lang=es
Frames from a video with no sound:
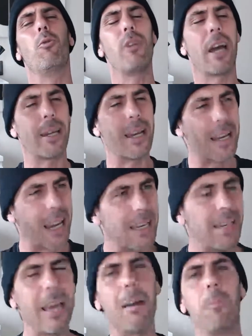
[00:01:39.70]
una gran
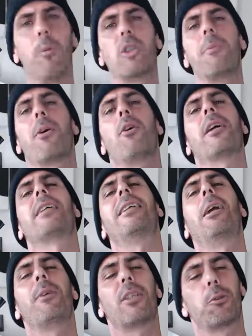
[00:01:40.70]
calidad, mucho mejor que si
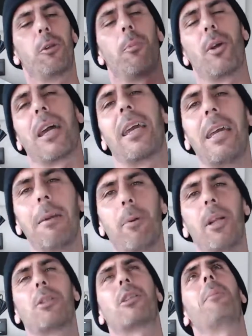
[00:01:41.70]
la hubiese subido por aquí, por
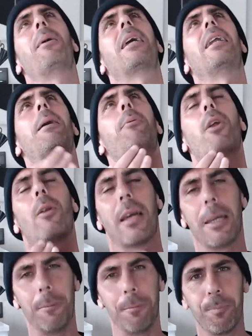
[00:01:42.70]
eso también quería ponerlo
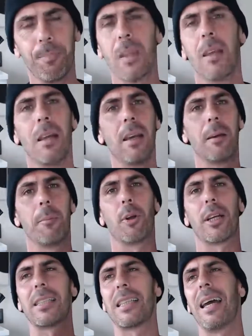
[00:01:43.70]
aquí,
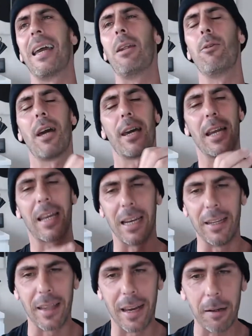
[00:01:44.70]
porque está en una gran
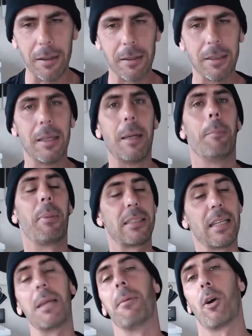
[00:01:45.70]
calidad,
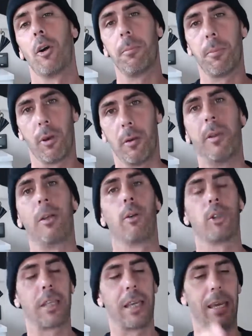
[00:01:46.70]
bastante mejor por lo
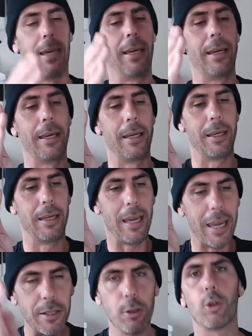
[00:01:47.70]
menos que
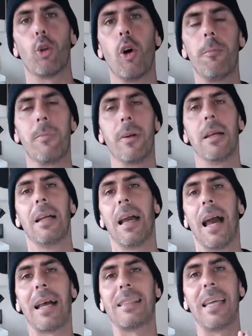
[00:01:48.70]
en YouTube.
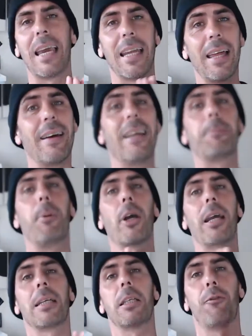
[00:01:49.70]
Así que nada, espero que
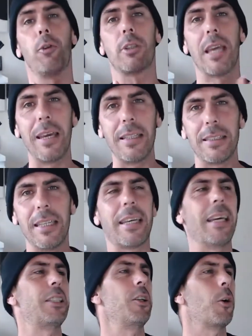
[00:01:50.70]
las disfrutéis y
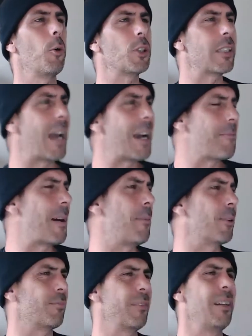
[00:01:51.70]
que si os gusta, vamos,